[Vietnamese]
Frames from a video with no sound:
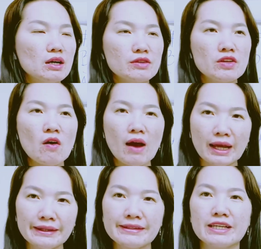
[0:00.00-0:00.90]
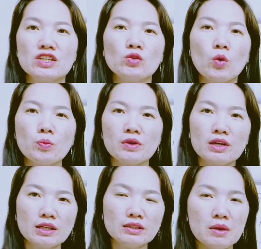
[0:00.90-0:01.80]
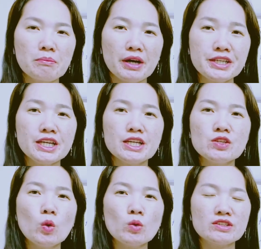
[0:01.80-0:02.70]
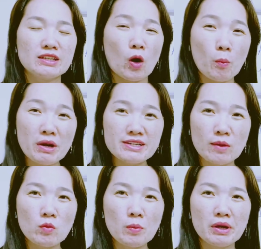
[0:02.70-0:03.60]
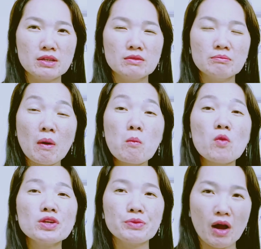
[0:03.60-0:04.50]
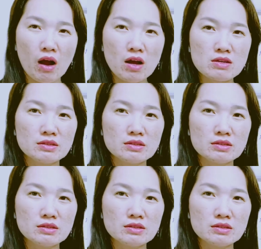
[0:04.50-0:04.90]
do anh chị thuốc nó đến bởi vì nhu cầu bên trong của mình mong muốn điều đó